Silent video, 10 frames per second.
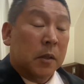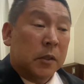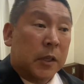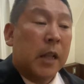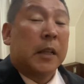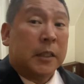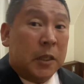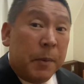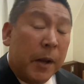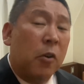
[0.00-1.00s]
じゃあ、
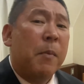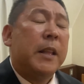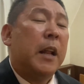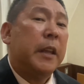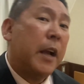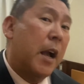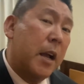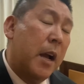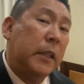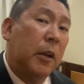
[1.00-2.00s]
立場のお前何考
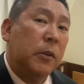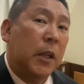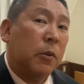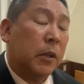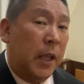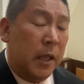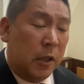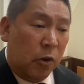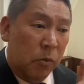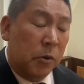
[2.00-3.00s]
えてるんだとか、選
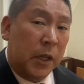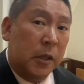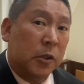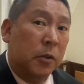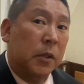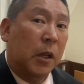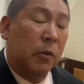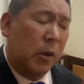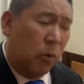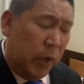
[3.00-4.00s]
挙をおもちゃにするなと
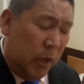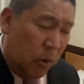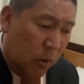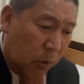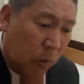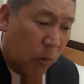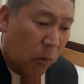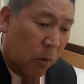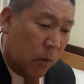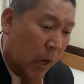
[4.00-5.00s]
か、こう、いろいろと
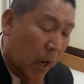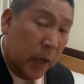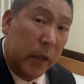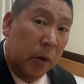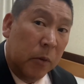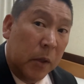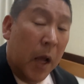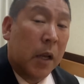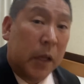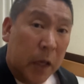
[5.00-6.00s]
こう、書かれてるので、
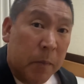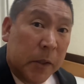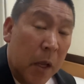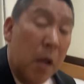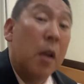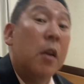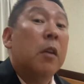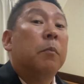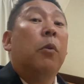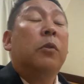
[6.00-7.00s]
はっきり言います。
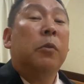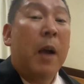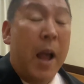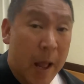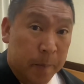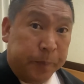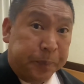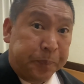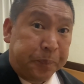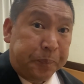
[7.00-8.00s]
僕は、
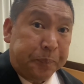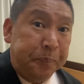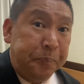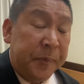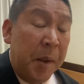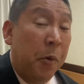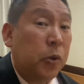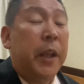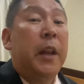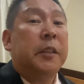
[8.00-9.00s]

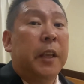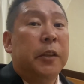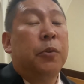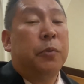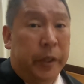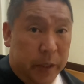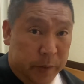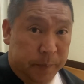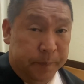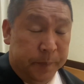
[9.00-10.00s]
元 NHK 職員で
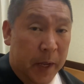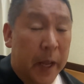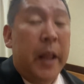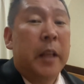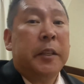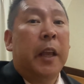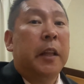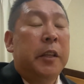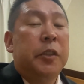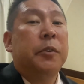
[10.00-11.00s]
す。NHK
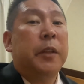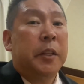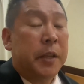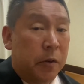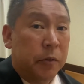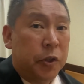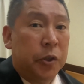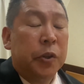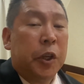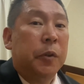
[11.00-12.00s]
で20年近く、
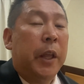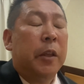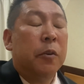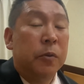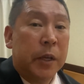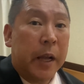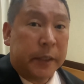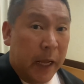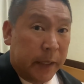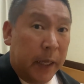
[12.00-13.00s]
19年4ヶ
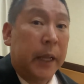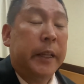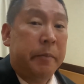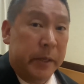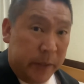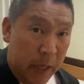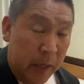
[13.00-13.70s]
月働いていました。